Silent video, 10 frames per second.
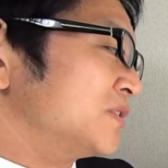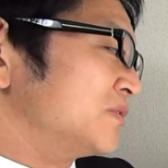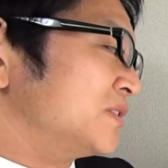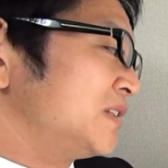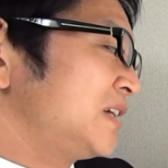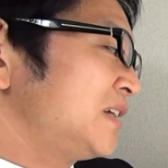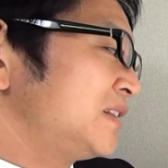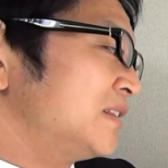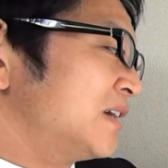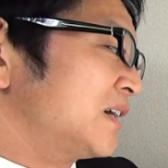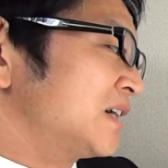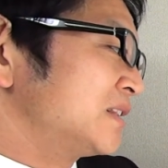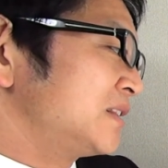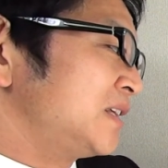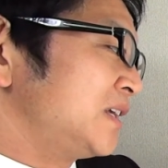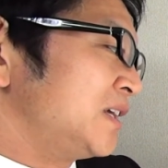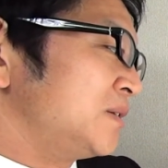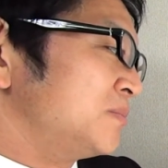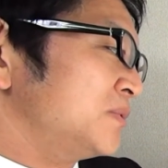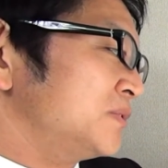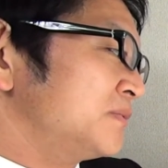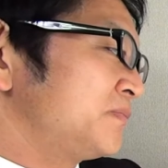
そうですね。長テーブル。